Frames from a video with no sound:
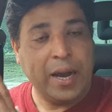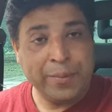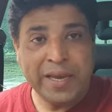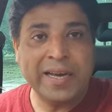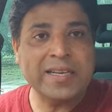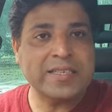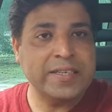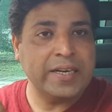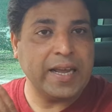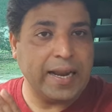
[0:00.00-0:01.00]
अभी हर
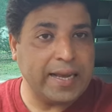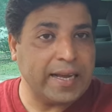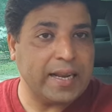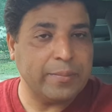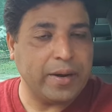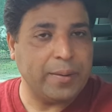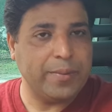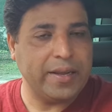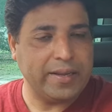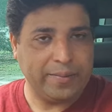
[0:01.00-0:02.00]
स्टेट का अलग अलग
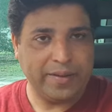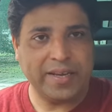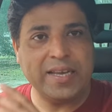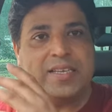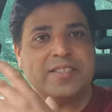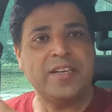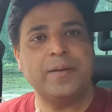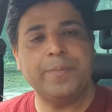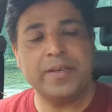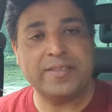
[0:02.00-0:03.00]
मामला है कई
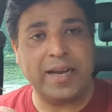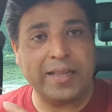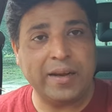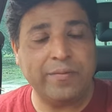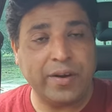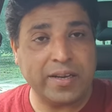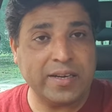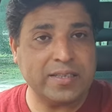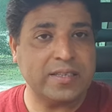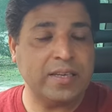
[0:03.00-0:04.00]
स्टेट पर ज़्यादा
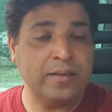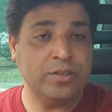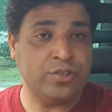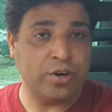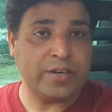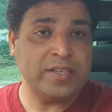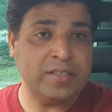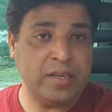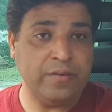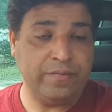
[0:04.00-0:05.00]
वर्कर्स की
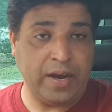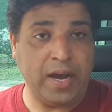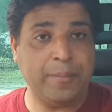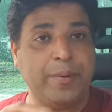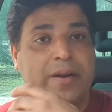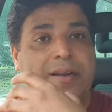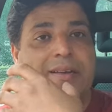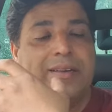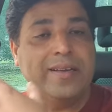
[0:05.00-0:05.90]
शॉर्टेज है वहां पर